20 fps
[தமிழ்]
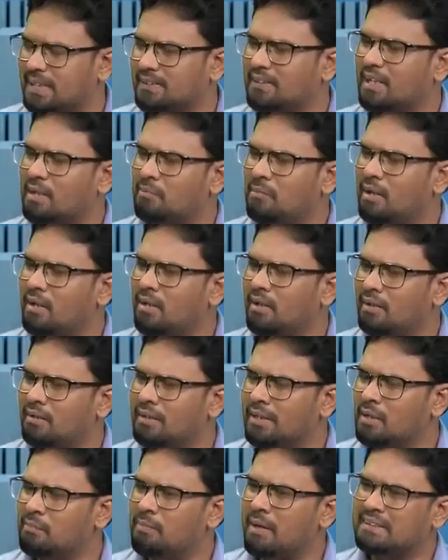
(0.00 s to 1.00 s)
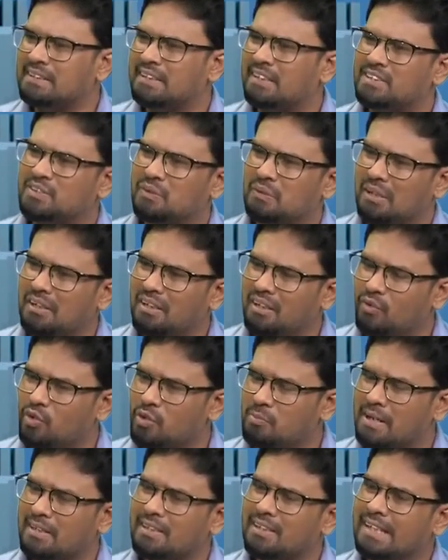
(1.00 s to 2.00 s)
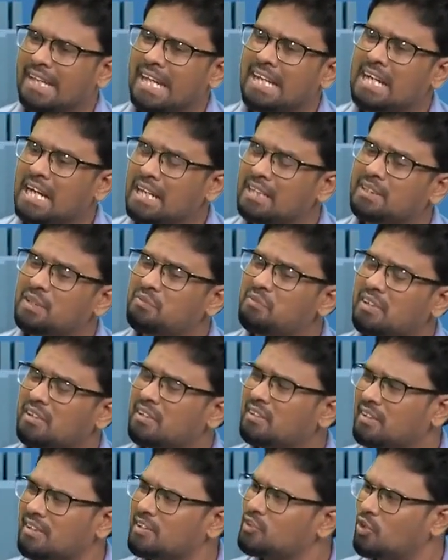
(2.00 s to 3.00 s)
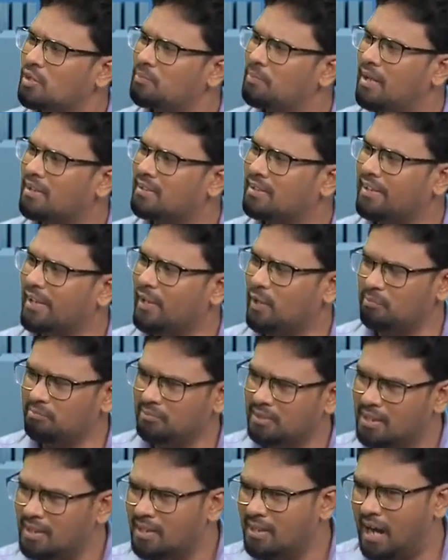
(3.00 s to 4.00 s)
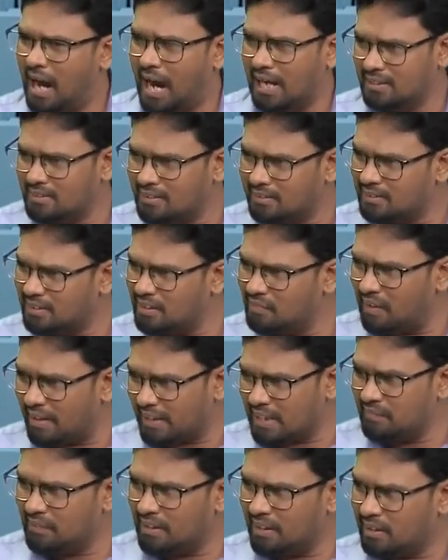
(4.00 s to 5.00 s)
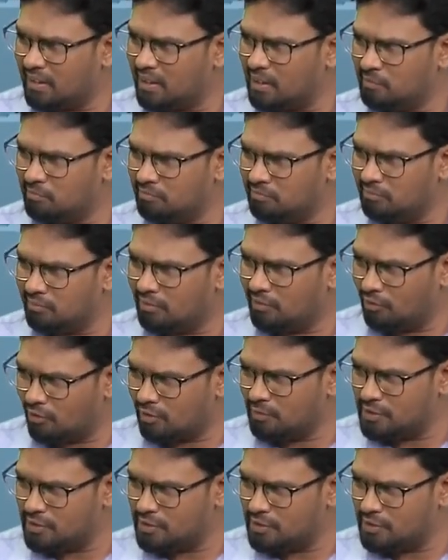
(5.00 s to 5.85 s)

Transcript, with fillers: சாதாரணமாக நீங்கள் பார்த்தீங்கன்னு சொன்னால் ஒரு மனிதனுக்கு ஏன் அழுத்தம் வருகிறதுன்னு சொல்லி பார்க்க நேரம் அழுத்தத்துக்கு வரைவிலக்கணம் ஒரு